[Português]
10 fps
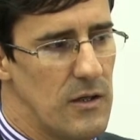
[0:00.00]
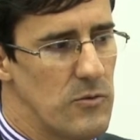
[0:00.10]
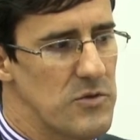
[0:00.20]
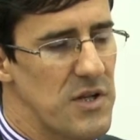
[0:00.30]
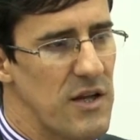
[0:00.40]

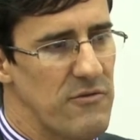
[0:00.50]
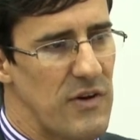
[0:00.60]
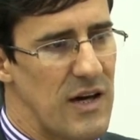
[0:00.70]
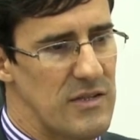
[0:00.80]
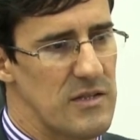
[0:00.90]
nos
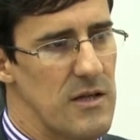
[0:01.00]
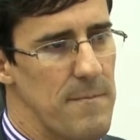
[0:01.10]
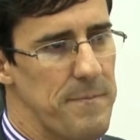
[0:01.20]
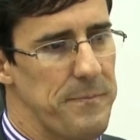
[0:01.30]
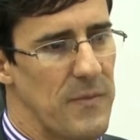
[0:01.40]
levassem
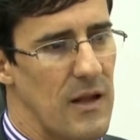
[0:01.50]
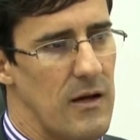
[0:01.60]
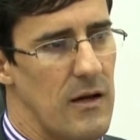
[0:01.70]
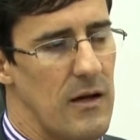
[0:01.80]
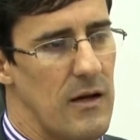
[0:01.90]
a,
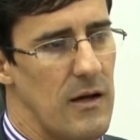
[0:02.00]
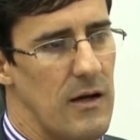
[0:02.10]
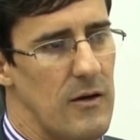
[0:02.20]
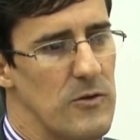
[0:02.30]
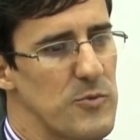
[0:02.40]

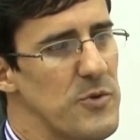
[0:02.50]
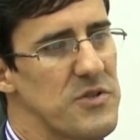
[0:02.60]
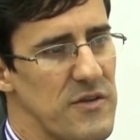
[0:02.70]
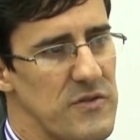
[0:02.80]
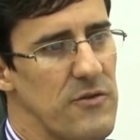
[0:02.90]
a, aos possíveis